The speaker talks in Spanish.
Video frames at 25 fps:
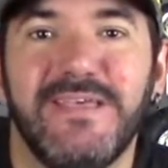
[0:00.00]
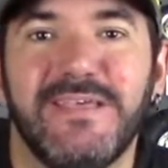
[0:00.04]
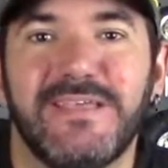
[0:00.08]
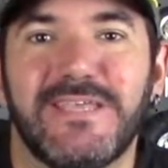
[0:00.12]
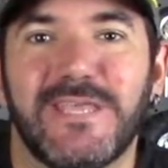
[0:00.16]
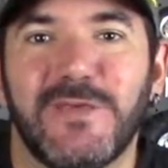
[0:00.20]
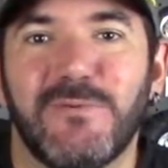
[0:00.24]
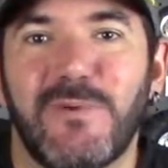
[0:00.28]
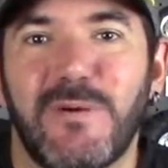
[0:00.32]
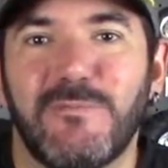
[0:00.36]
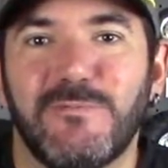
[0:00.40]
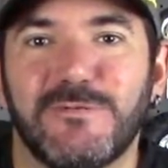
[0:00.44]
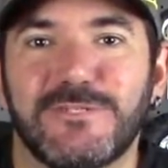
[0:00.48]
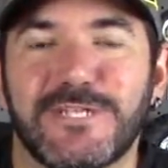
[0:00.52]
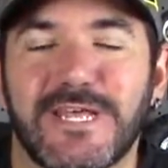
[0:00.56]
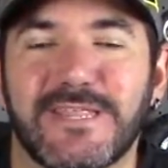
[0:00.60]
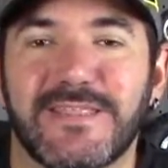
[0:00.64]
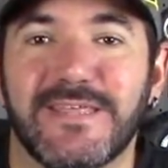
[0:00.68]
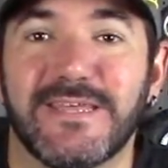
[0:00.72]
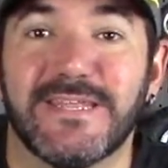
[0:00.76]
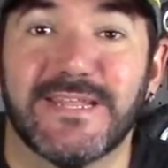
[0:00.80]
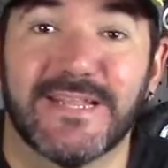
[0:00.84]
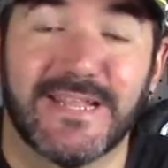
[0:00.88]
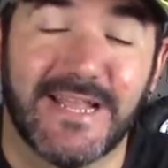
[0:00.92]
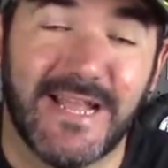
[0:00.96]
que vamos a
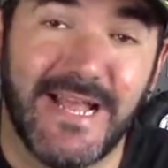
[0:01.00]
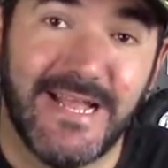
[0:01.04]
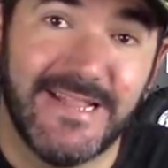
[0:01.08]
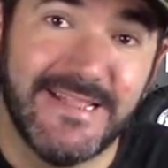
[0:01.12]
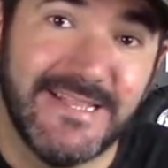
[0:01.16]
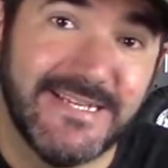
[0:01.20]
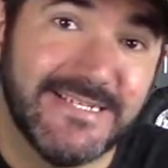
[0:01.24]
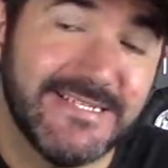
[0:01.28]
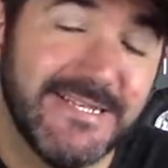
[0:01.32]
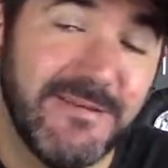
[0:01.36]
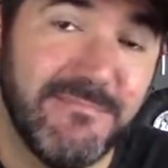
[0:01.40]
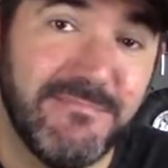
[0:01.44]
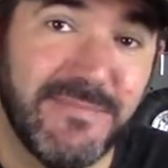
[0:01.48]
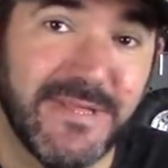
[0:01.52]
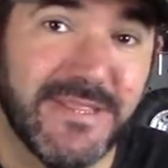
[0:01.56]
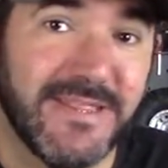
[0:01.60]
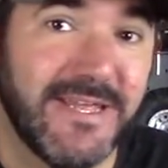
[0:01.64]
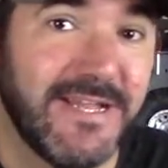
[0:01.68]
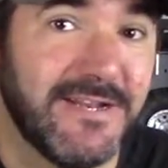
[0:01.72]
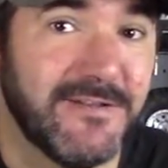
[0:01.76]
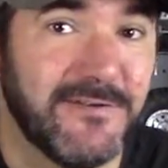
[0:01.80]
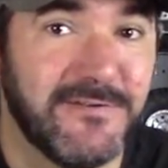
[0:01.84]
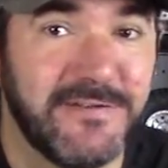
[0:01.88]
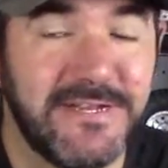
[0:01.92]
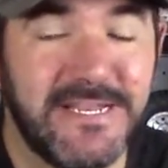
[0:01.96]
hacer. Antes de
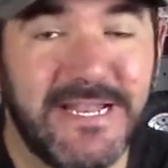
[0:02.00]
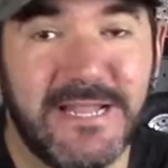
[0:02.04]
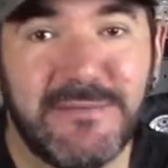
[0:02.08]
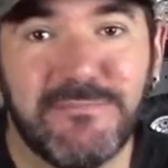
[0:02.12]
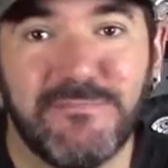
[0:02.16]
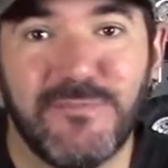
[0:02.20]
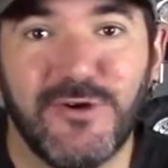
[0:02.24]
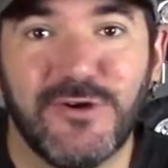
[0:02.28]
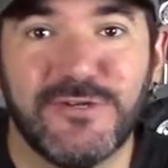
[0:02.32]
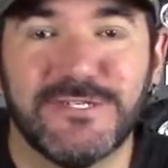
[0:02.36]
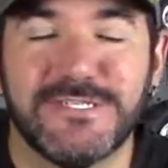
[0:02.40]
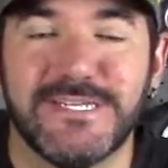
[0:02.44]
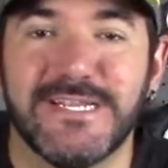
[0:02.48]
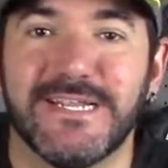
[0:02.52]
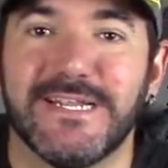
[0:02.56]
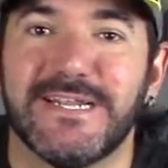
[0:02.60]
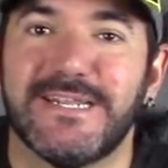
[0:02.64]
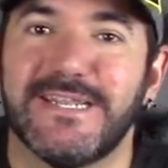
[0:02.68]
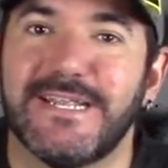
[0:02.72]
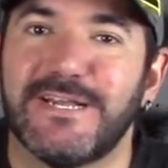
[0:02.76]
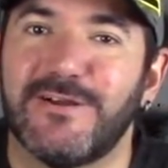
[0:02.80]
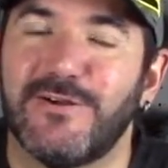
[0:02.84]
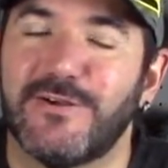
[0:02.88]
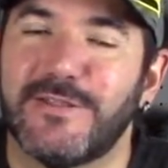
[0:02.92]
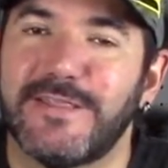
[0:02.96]
empezar con el unboxing,
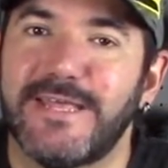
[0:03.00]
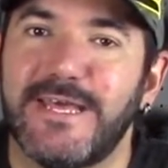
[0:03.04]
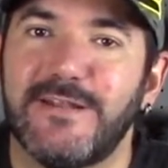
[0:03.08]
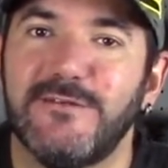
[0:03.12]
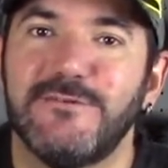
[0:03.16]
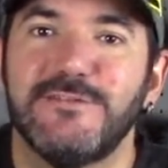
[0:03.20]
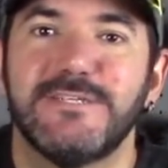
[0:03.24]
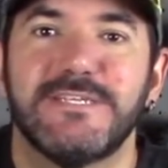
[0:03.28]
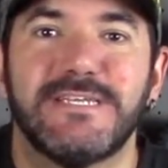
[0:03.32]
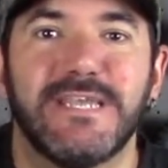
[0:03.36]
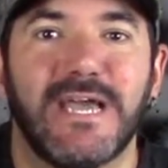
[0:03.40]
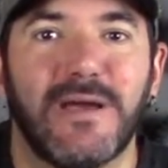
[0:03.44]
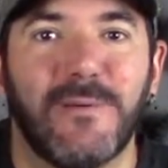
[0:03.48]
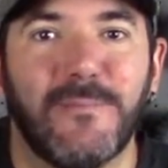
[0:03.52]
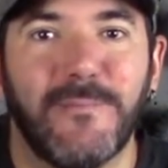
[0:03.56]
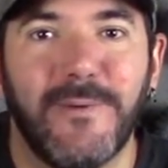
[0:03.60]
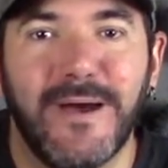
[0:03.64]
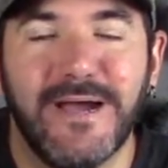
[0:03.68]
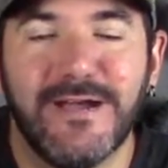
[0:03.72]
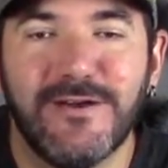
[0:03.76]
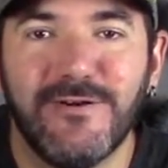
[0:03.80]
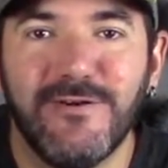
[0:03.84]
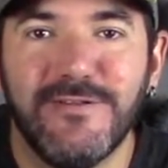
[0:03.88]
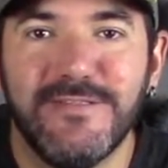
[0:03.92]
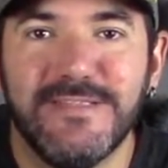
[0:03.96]
recordaros que
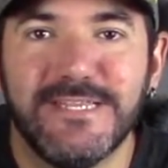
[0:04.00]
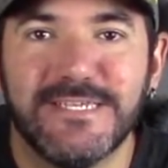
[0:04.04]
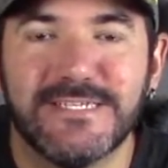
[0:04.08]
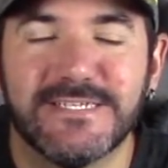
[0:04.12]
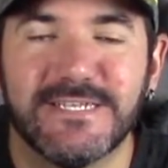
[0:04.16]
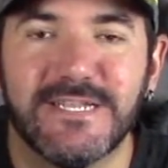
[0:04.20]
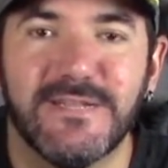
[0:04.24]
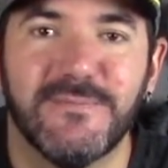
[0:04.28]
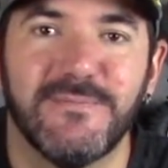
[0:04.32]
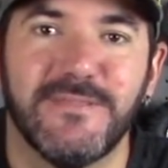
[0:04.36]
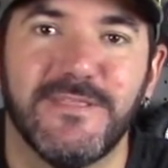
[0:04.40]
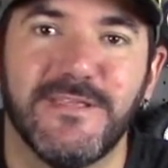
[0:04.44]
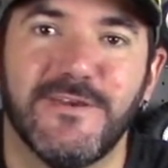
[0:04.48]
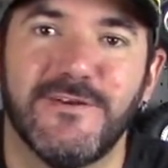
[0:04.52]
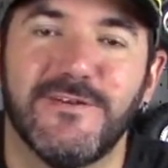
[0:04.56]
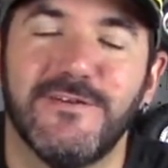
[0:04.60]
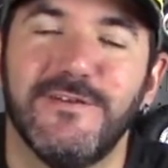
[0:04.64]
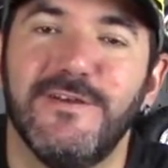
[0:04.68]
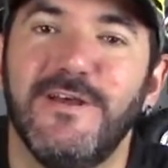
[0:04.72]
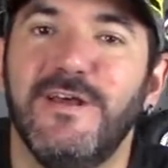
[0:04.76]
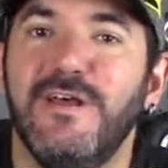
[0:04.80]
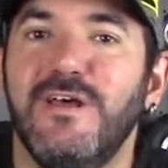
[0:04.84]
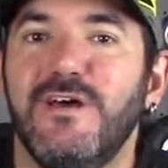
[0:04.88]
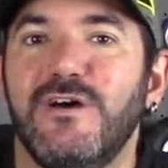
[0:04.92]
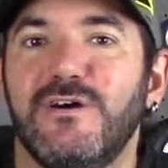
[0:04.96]
abajo en descripción
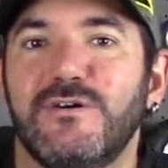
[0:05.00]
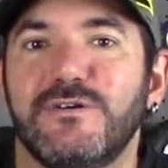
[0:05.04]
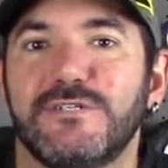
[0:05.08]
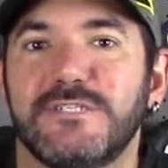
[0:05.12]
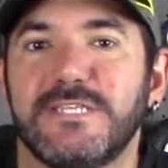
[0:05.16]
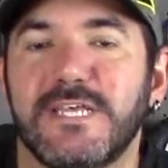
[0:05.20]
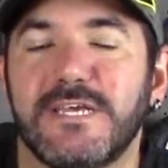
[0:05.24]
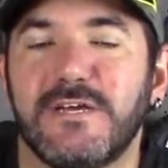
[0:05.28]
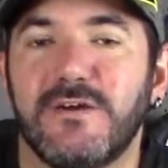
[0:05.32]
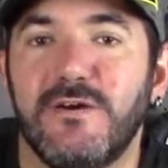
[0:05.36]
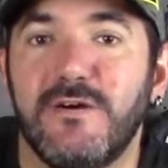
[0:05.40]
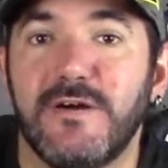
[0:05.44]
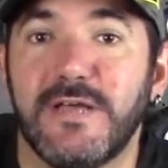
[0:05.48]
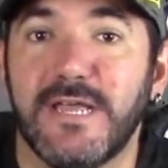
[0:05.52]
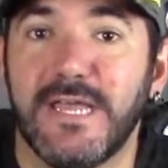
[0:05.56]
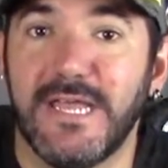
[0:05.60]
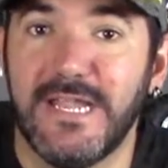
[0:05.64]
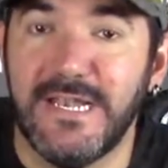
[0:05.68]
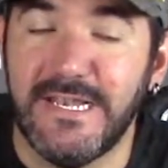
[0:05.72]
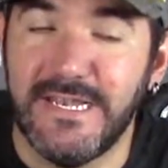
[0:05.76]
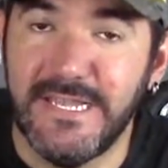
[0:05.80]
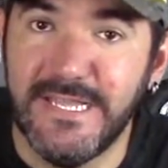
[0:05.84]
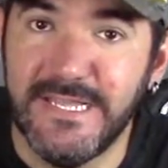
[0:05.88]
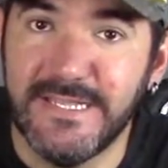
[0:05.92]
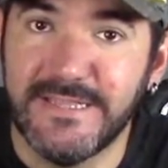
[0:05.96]
os dejo
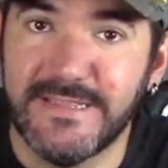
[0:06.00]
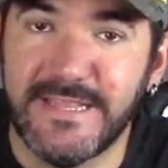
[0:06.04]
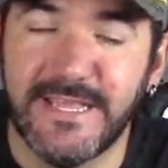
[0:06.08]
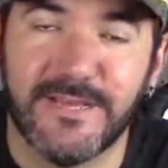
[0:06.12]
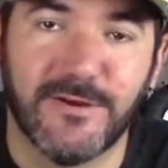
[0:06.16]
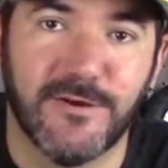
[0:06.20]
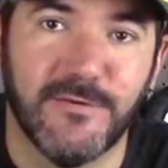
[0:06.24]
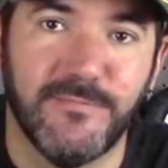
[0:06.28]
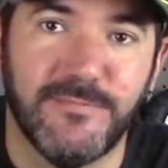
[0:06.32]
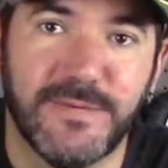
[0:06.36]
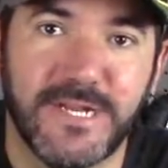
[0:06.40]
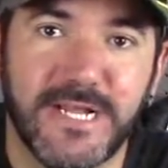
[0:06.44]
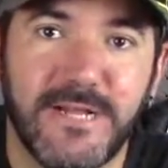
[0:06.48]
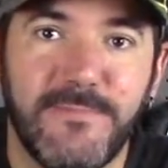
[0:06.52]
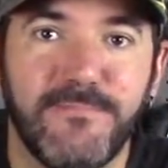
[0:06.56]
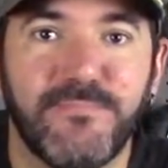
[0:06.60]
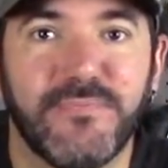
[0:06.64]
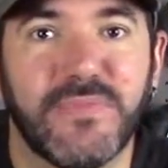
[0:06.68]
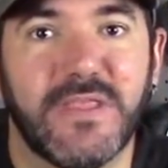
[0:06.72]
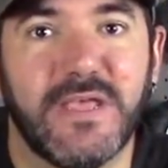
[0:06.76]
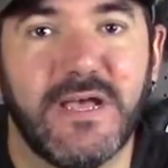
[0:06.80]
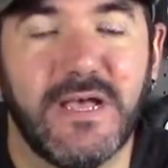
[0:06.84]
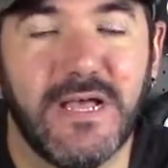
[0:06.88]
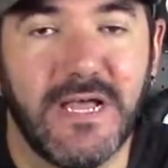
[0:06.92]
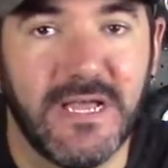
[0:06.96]
el link de compra
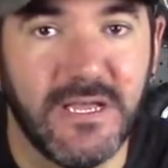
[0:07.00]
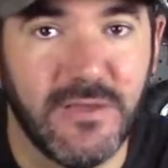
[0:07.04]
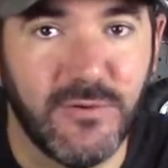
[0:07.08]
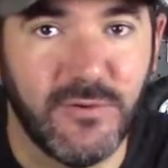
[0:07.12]
a